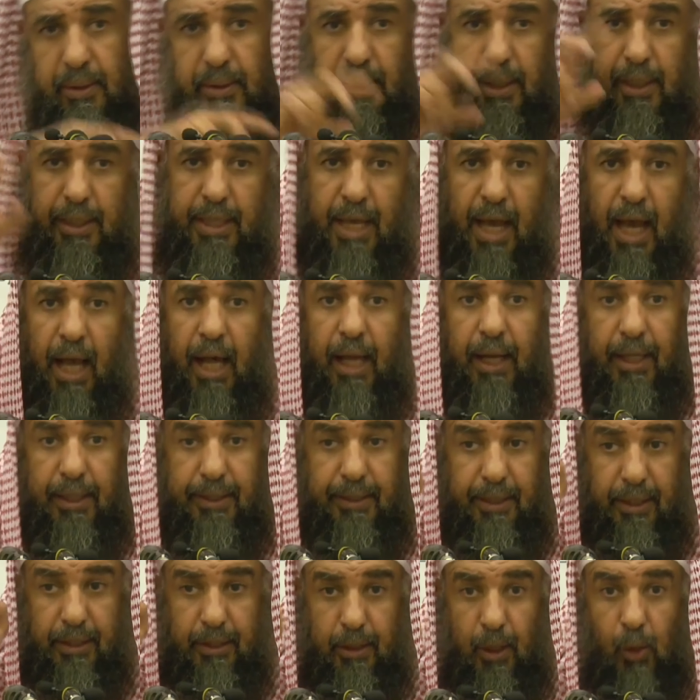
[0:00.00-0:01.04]
إذا
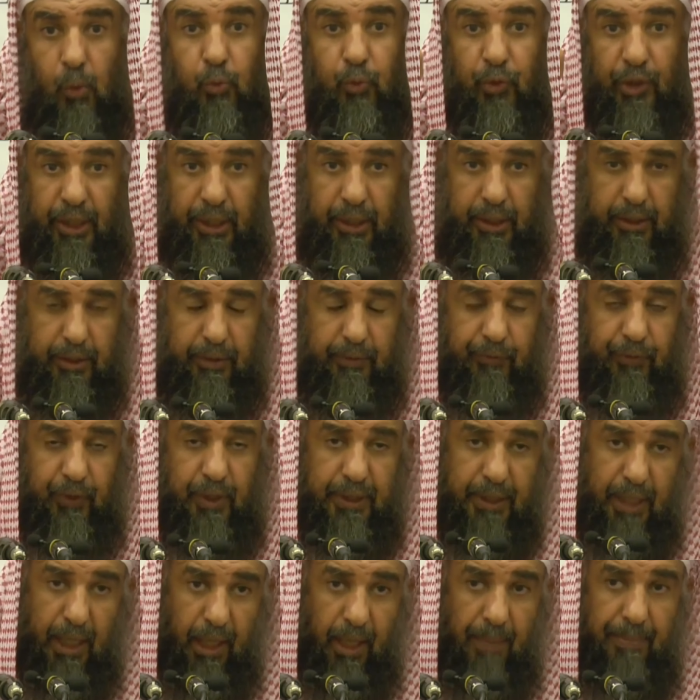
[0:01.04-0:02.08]
أردت التوفيق
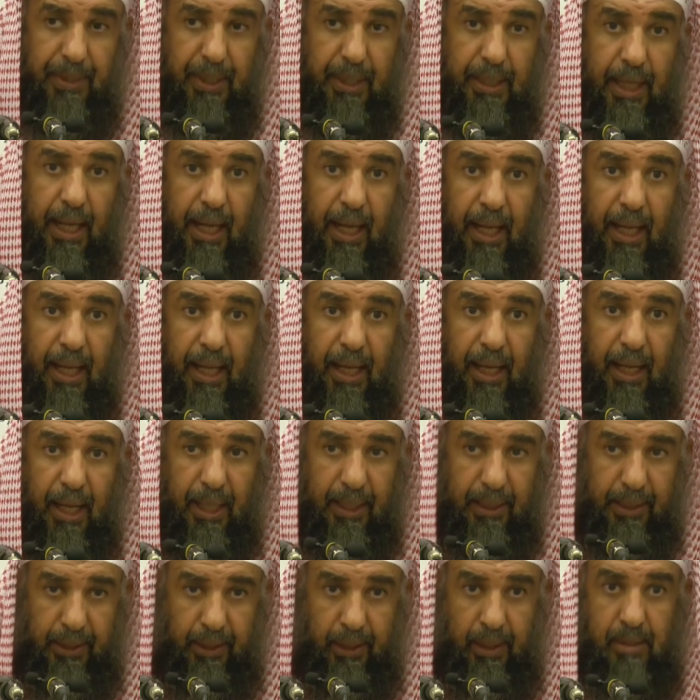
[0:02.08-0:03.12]
في طلبك
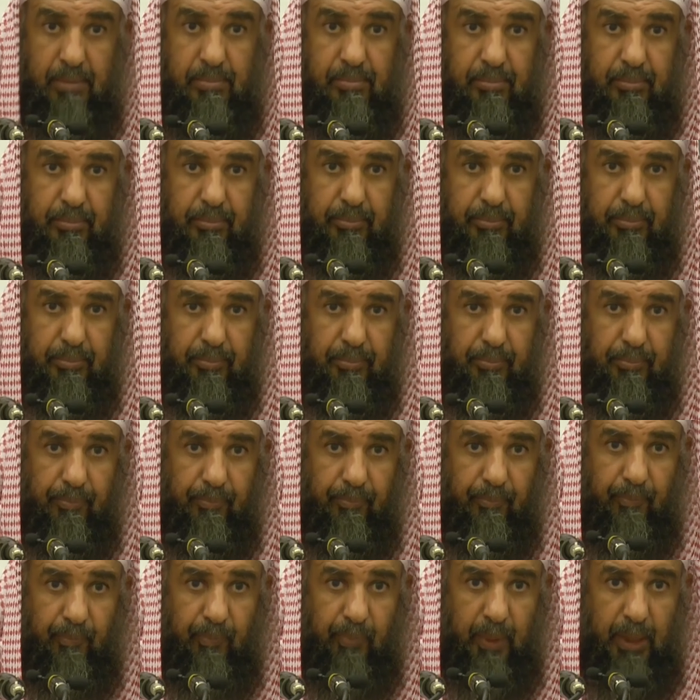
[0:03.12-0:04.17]
العلم
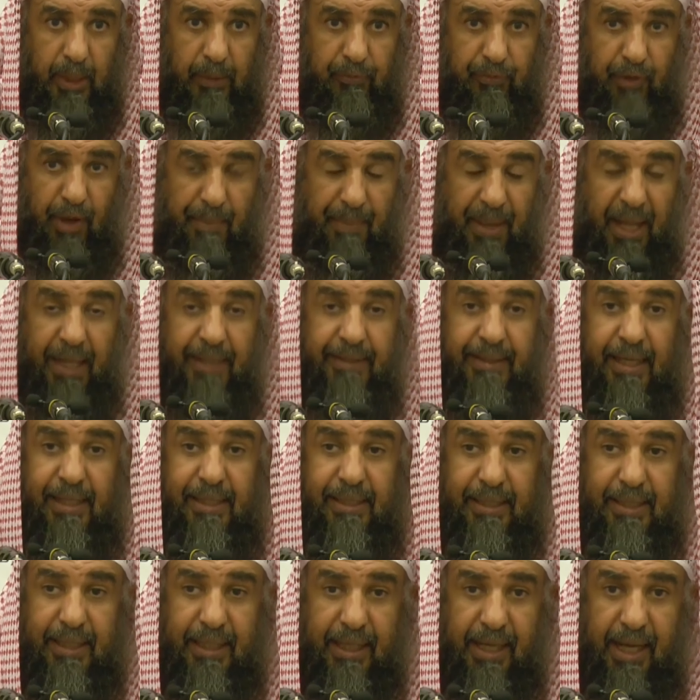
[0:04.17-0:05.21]
فبعد
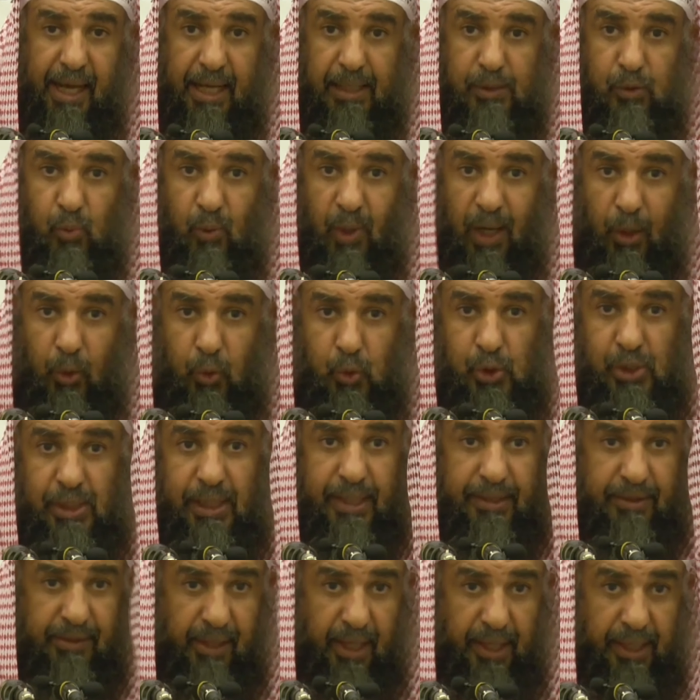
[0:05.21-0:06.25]
الإخلاص وحسن
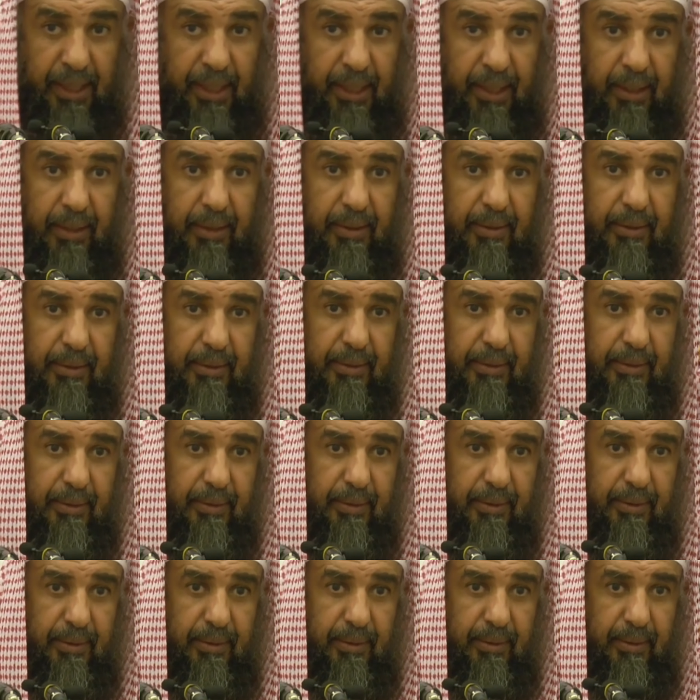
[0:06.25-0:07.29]
الطريق
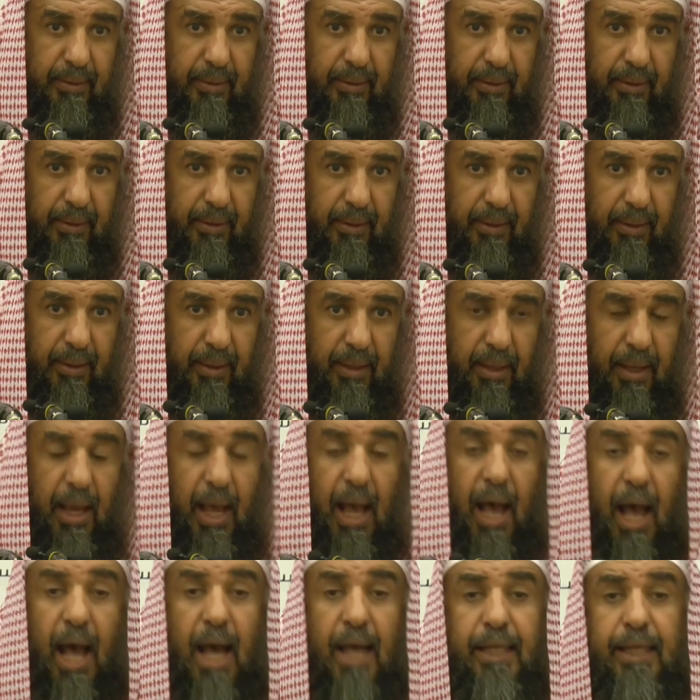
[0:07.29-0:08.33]

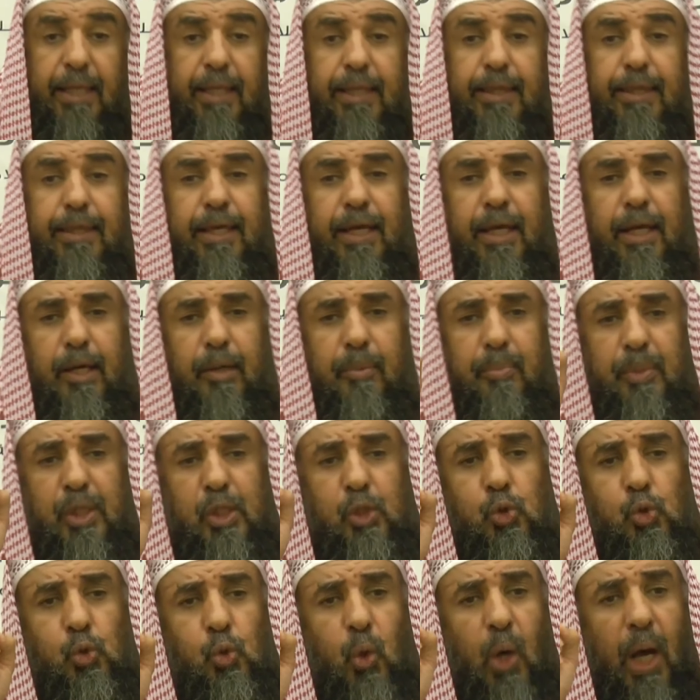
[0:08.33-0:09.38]
أكثر
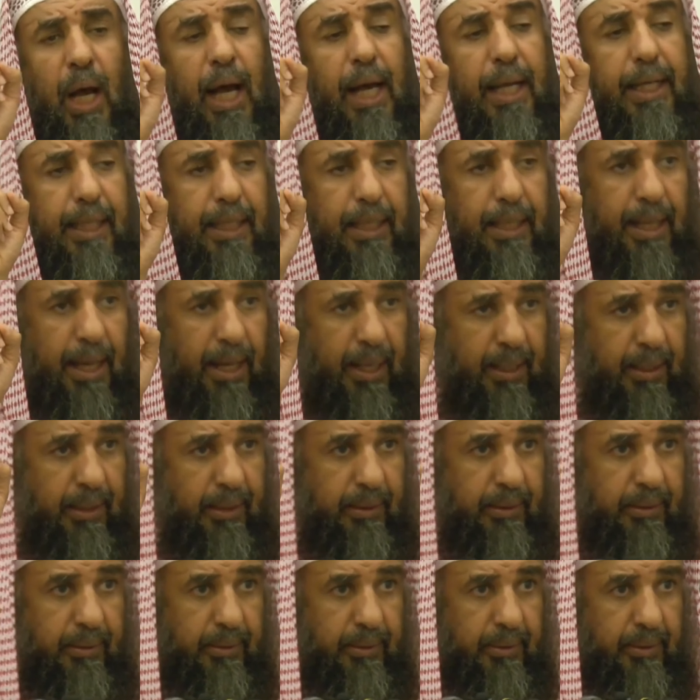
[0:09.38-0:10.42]
من سؤال الله
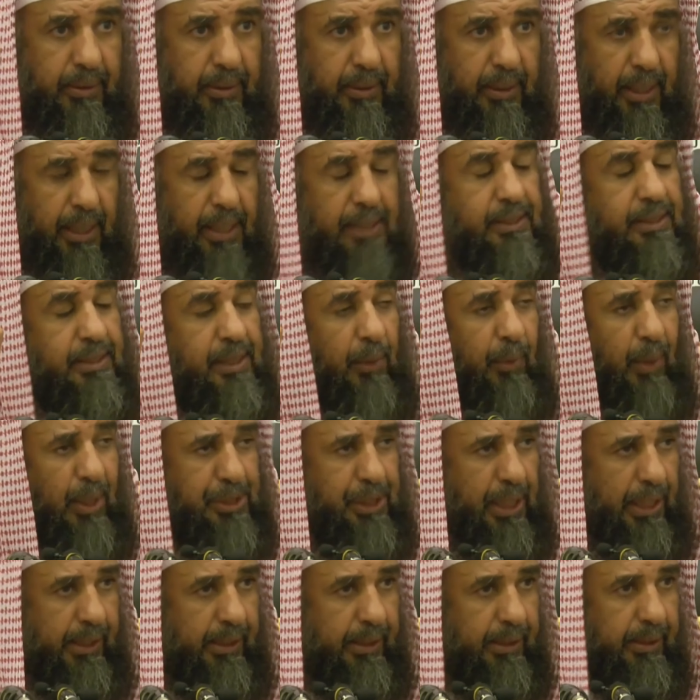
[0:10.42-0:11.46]
عز
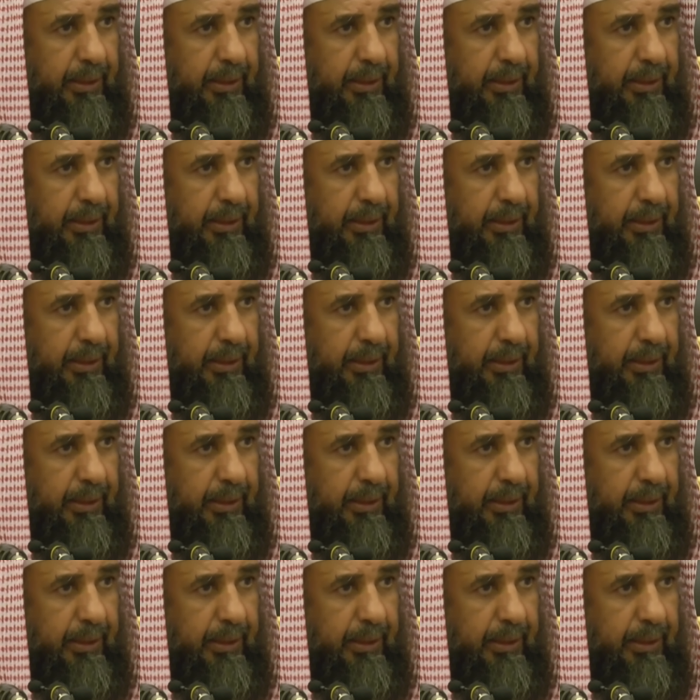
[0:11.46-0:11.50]
وجل